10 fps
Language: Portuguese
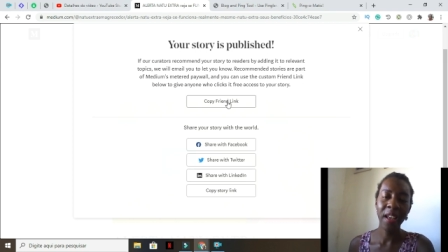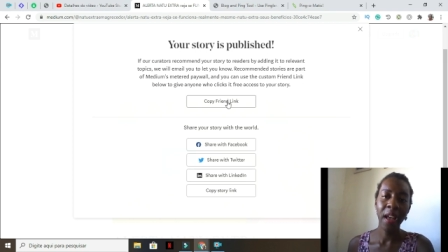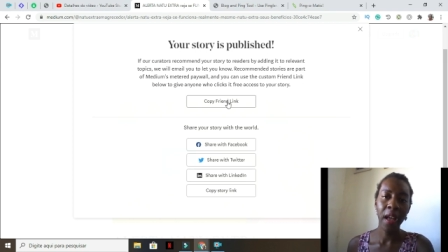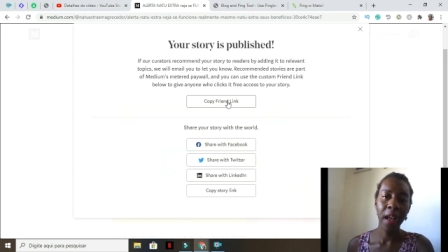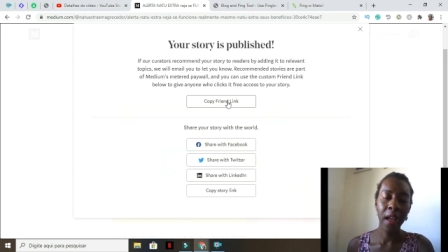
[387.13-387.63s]

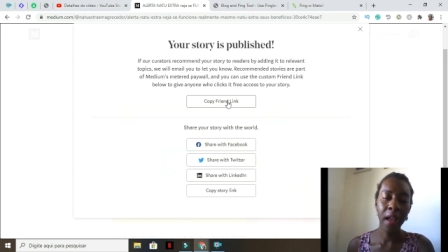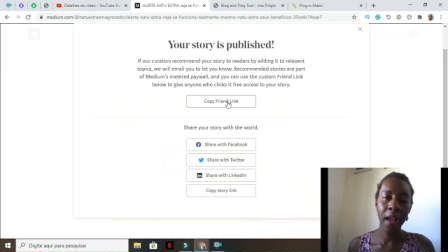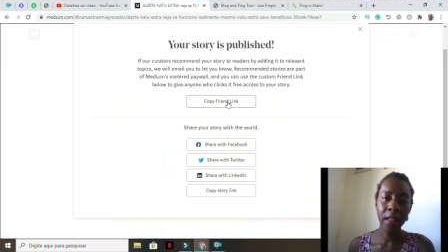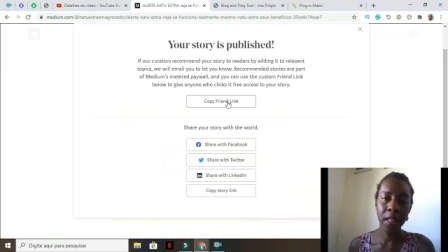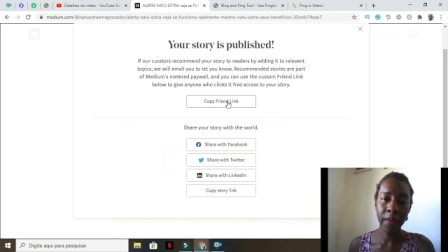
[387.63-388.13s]
É,
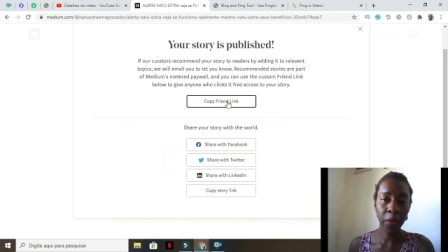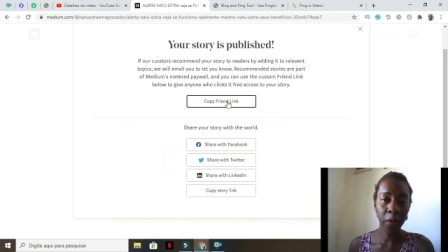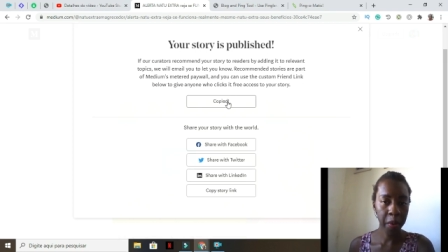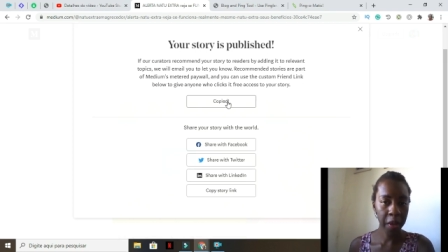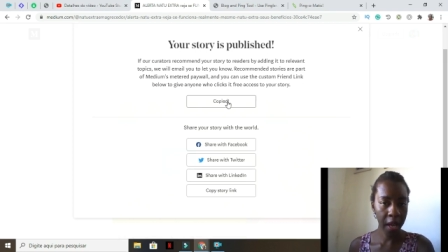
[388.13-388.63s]
você vai
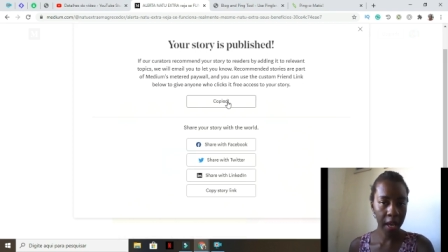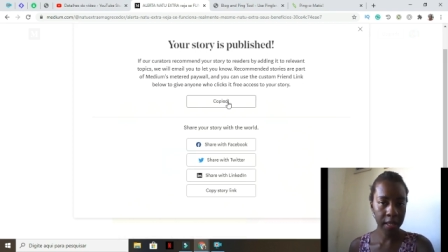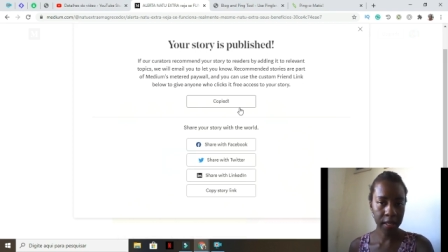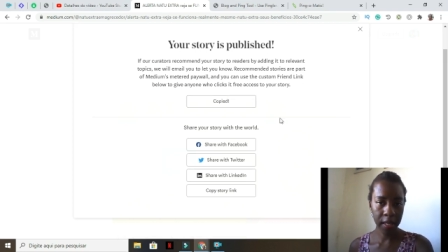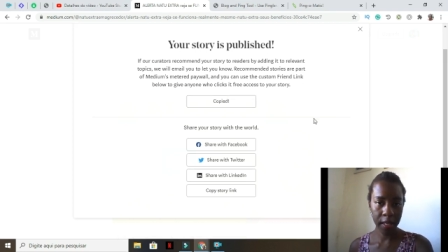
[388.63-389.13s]
copiar
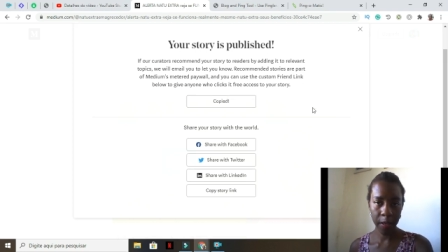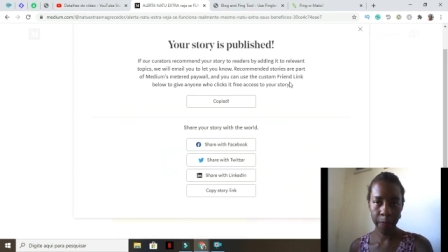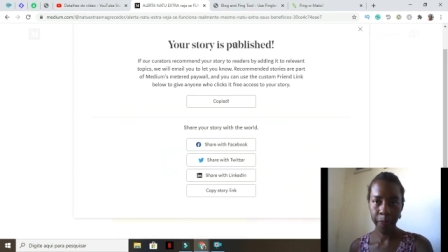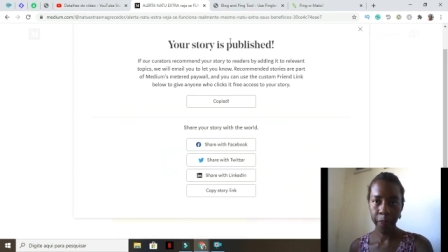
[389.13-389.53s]
esse aqui